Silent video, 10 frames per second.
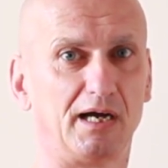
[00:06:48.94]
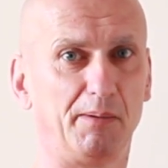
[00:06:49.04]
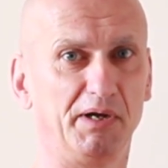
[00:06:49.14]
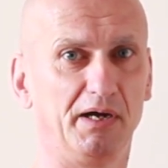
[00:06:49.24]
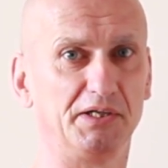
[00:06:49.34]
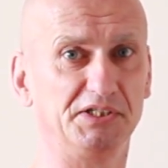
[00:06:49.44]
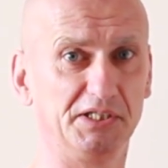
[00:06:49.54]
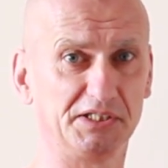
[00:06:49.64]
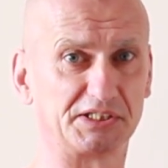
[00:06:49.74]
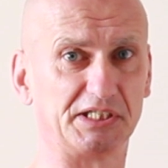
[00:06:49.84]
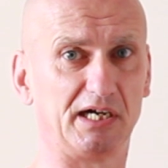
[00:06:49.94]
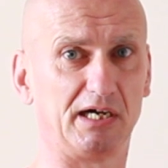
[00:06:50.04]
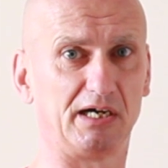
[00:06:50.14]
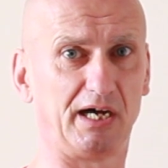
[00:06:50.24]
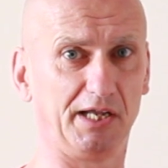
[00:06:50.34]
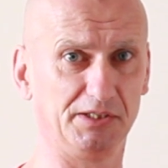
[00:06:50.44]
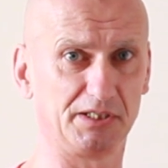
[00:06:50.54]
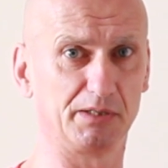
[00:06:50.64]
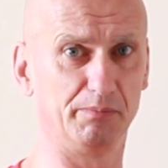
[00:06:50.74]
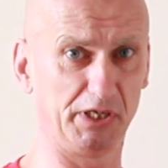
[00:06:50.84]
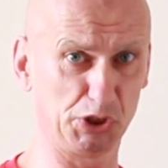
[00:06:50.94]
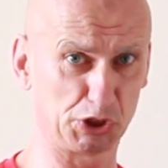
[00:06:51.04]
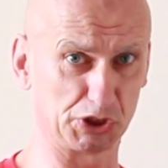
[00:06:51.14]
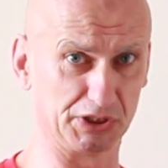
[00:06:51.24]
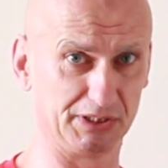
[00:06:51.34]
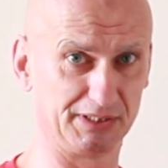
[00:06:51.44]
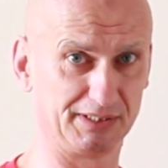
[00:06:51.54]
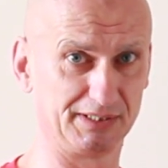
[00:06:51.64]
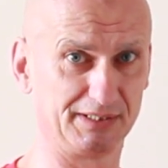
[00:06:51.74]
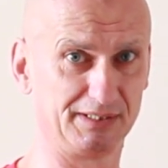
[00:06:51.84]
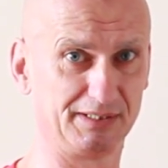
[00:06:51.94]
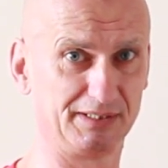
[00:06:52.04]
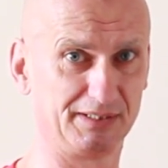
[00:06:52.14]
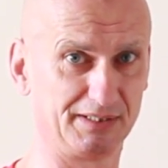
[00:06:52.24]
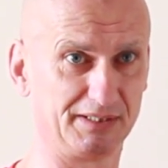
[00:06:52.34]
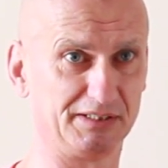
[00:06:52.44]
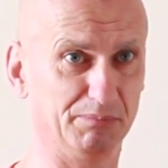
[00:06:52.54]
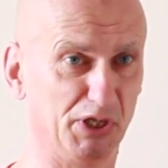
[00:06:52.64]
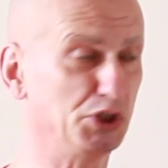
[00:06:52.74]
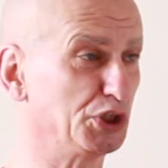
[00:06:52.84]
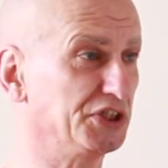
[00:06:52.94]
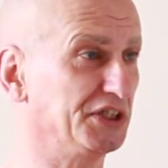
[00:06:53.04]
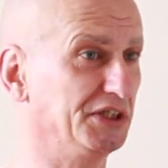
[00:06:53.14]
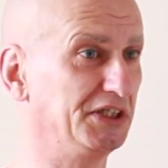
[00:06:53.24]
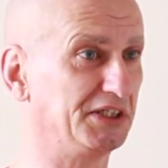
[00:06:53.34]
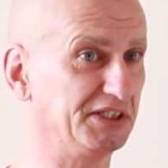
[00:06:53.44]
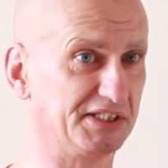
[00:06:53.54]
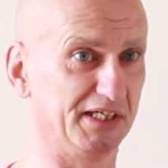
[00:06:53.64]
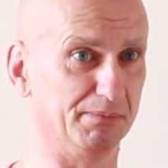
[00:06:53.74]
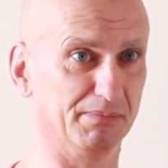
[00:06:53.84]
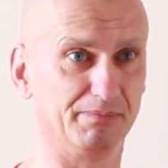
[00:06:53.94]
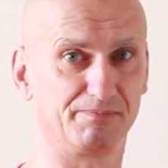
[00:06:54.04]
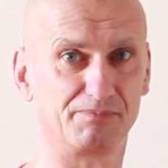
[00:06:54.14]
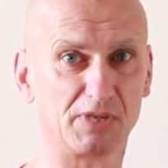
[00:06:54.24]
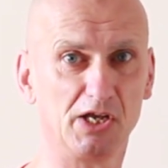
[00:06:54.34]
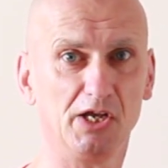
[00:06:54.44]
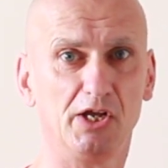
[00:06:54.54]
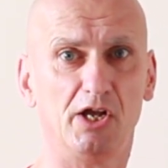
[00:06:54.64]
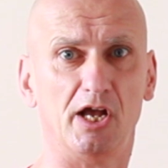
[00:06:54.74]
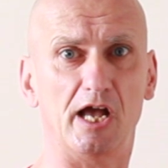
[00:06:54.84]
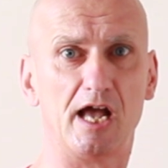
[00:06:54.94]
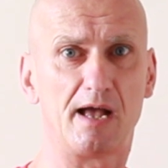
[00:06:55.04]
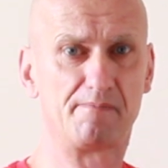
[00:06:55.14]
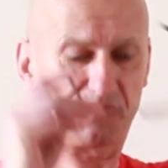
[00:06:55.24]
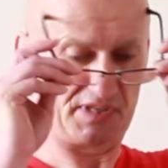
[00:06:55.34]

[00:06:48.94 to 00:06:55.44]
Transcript: aber jedes Jahr andere Menschen. Die Menschen sind nicht dieselben. Ähm,